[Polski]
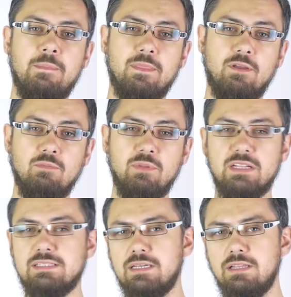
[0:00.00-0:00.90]
no i
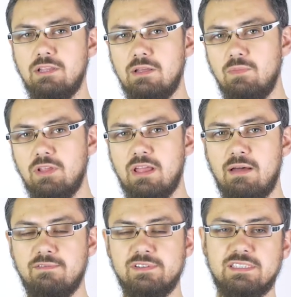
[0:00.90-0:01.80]
między innymi
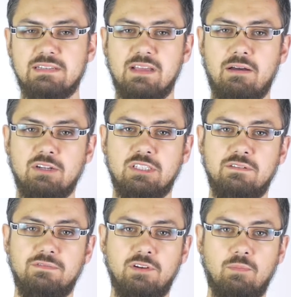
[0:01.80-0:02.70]
tam wystawiała
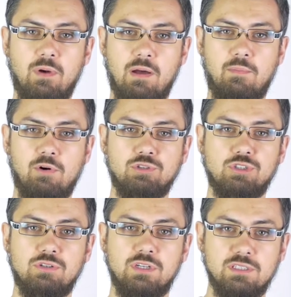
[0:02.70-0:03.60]
się firma
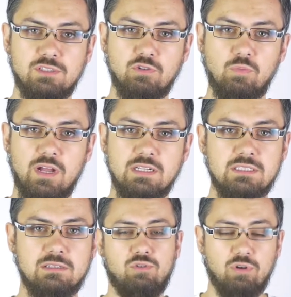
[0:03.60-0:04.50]
Motion
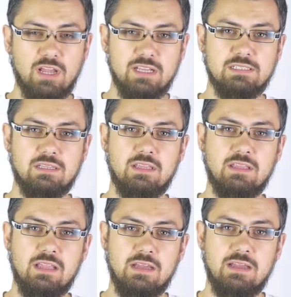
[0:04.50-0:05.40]
Instruments, która jest
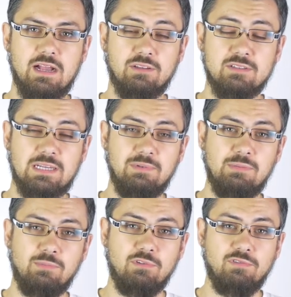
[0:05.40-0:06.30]
e, jak to
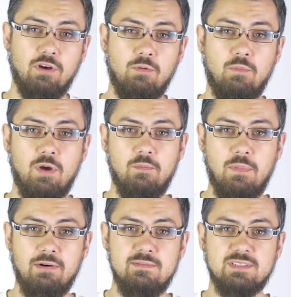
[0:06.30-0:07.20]
sami mówią,
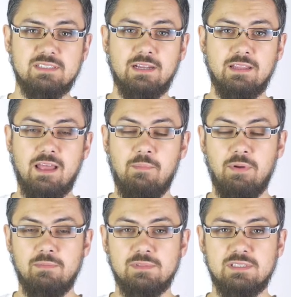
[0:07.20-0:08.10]
małym
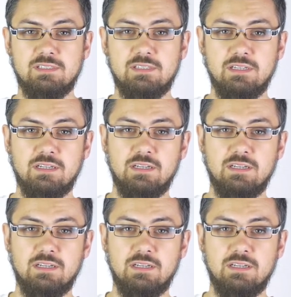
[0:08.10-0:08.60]
startupem z e,